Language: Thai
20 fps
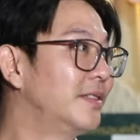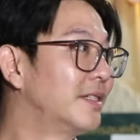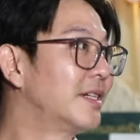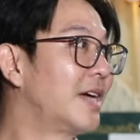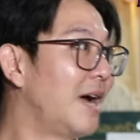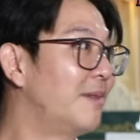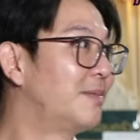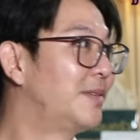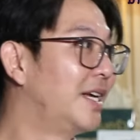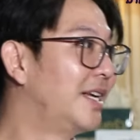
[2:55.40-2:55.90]
ค
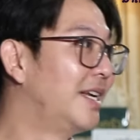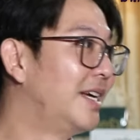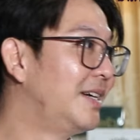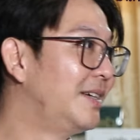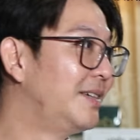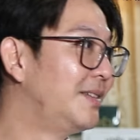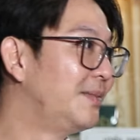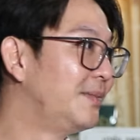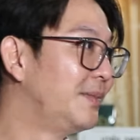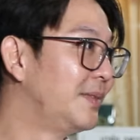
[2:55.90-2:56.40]
รับอยาก
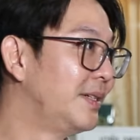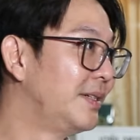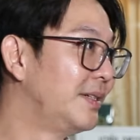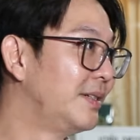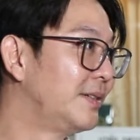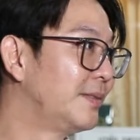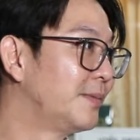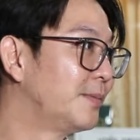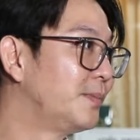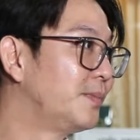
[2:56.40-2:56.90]
ได้ทุกทุ
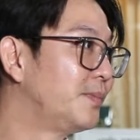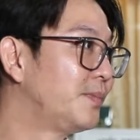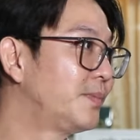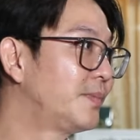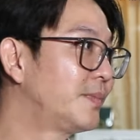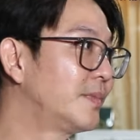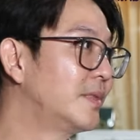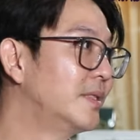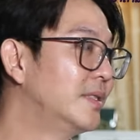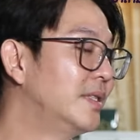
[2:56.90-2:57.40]
กไหว
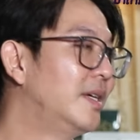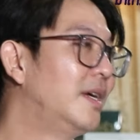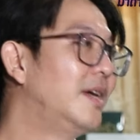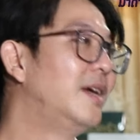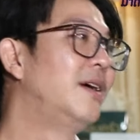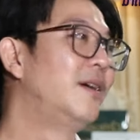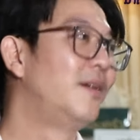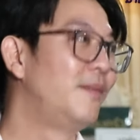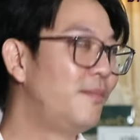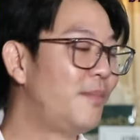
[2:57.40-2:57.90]
บอก
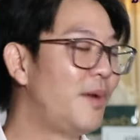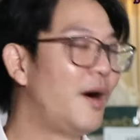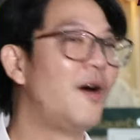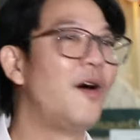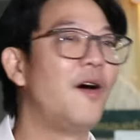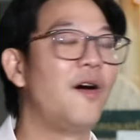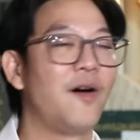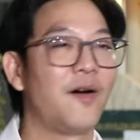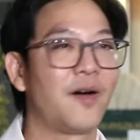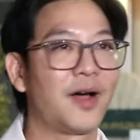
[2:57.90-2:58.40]
พี่เมบอกว่า
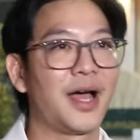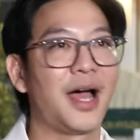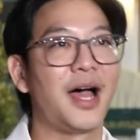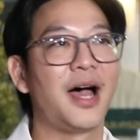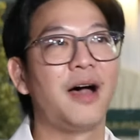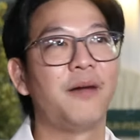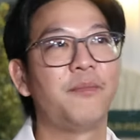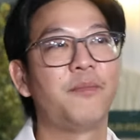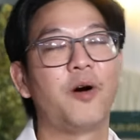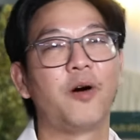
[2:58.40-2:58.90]
ยงไบ้างครั
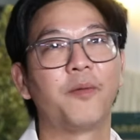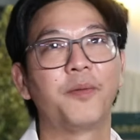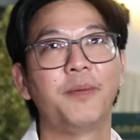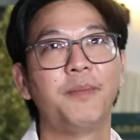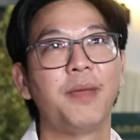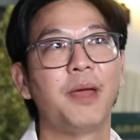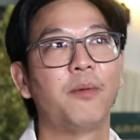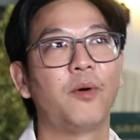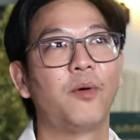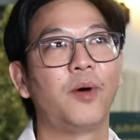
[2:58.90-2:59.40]
บบอกพี่
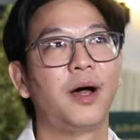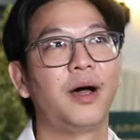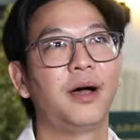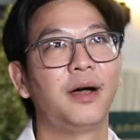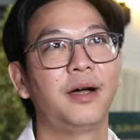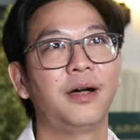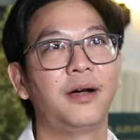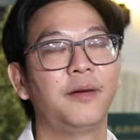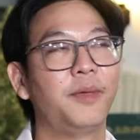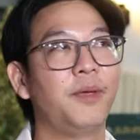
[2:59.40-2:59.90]
เม่บอกว่าเอ
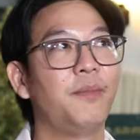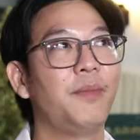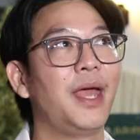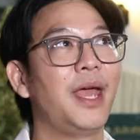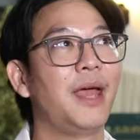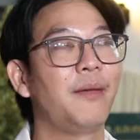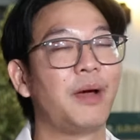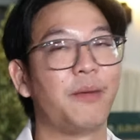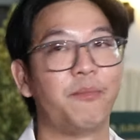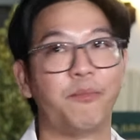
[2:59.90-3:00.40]
อพี่เม่
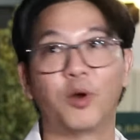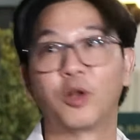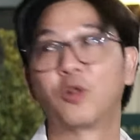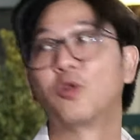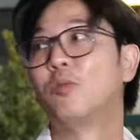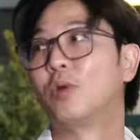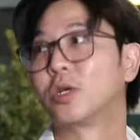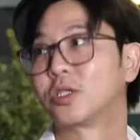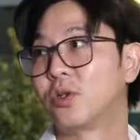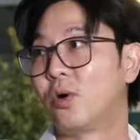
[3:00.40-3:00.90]
แบบหมดทุก
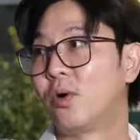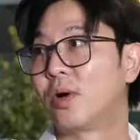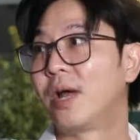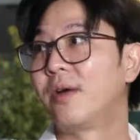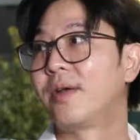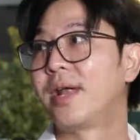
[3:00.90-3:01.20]
หมดโศกแล้ว